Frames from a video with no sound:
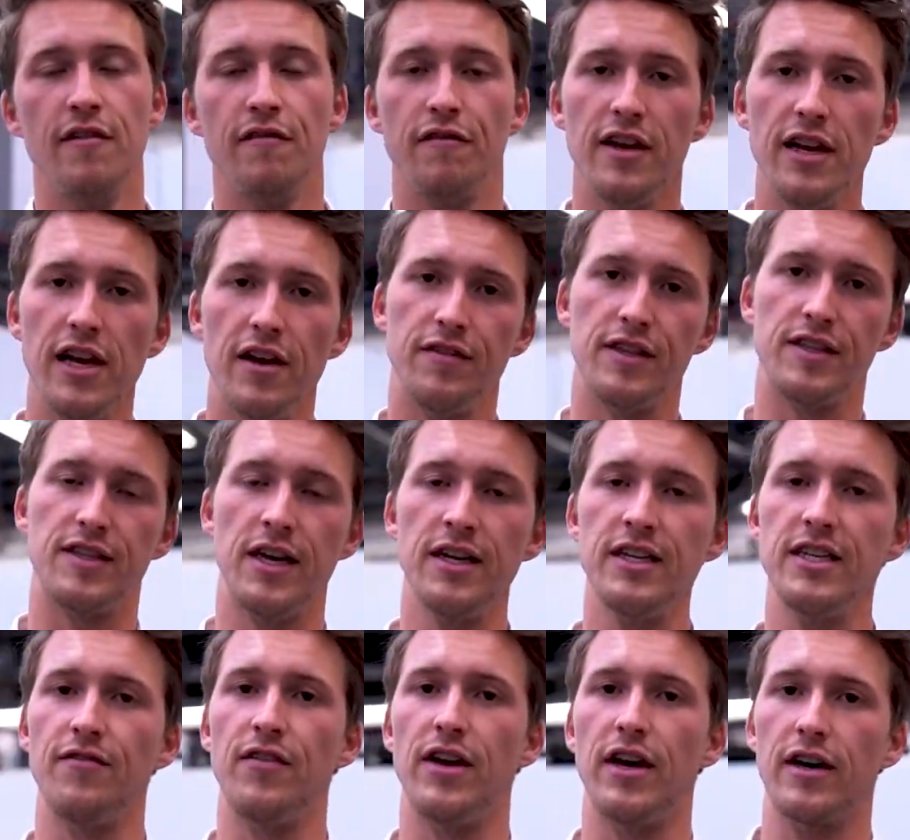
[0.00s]
Viel
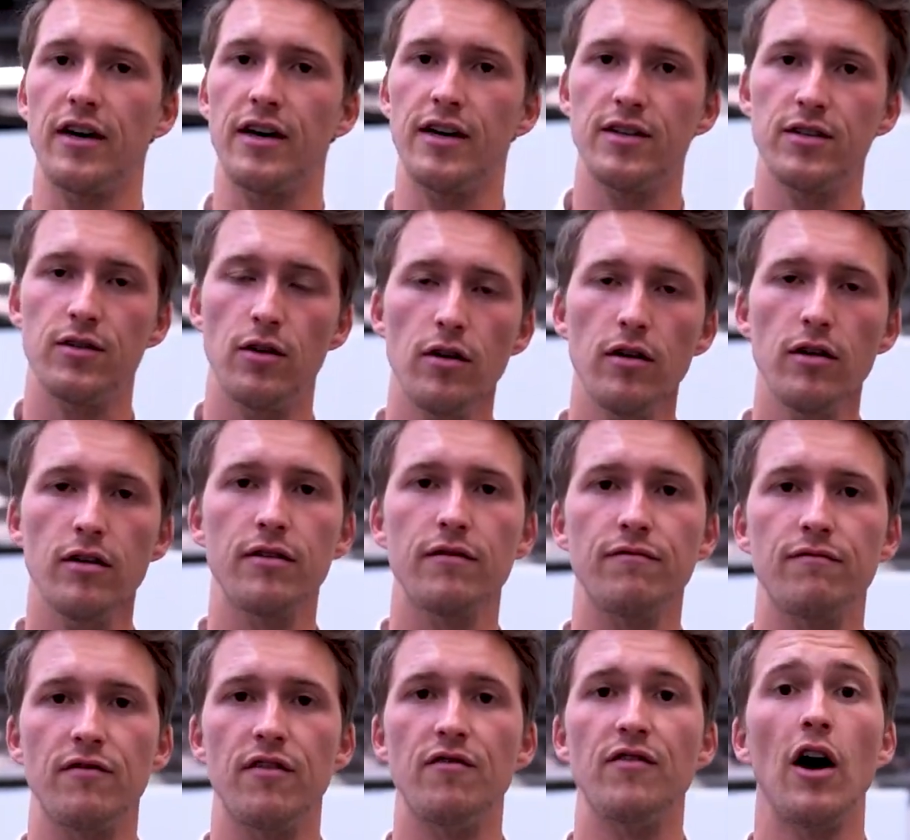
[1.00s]
effizienter wäre es doch,
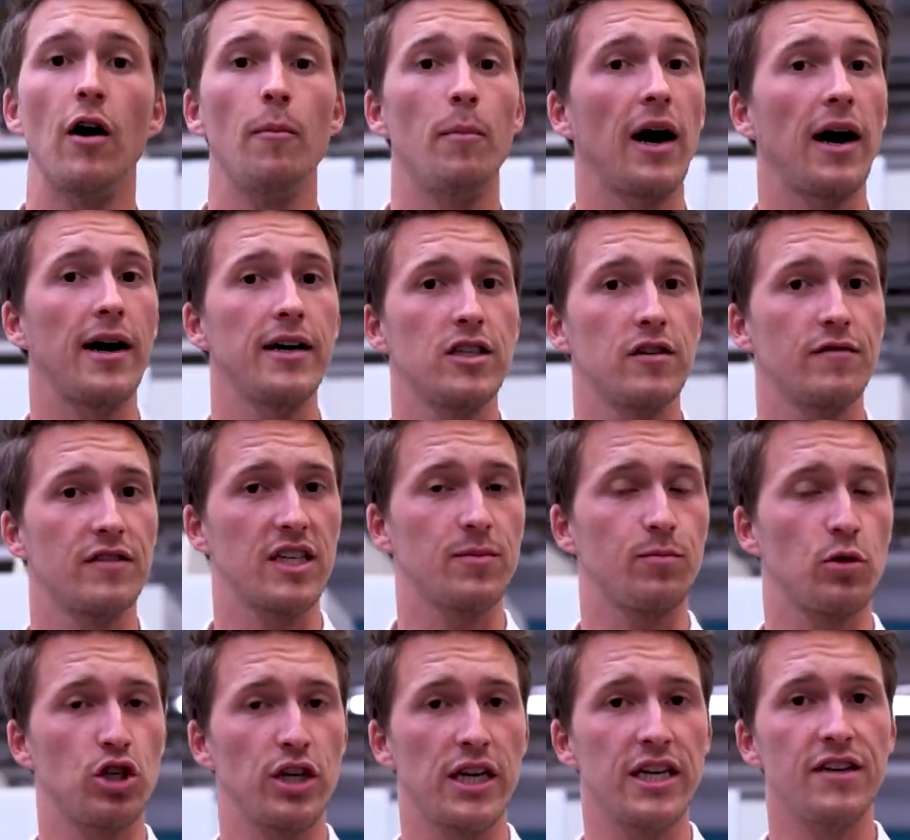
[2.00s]
wir bereits auf das
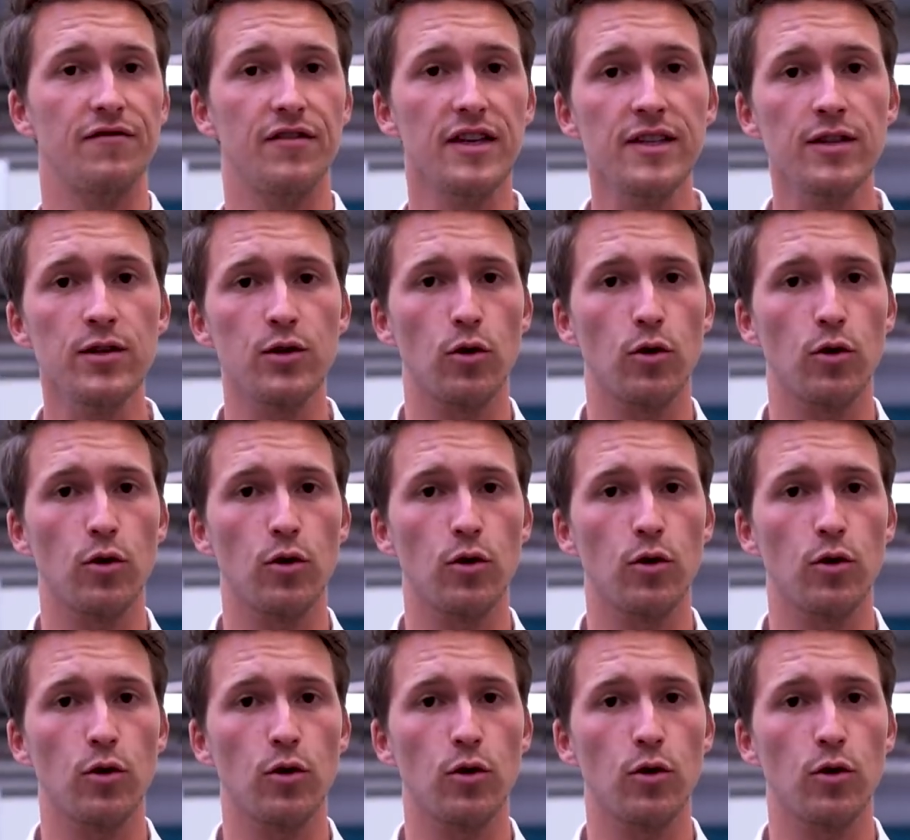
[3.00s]
bestehende Wissen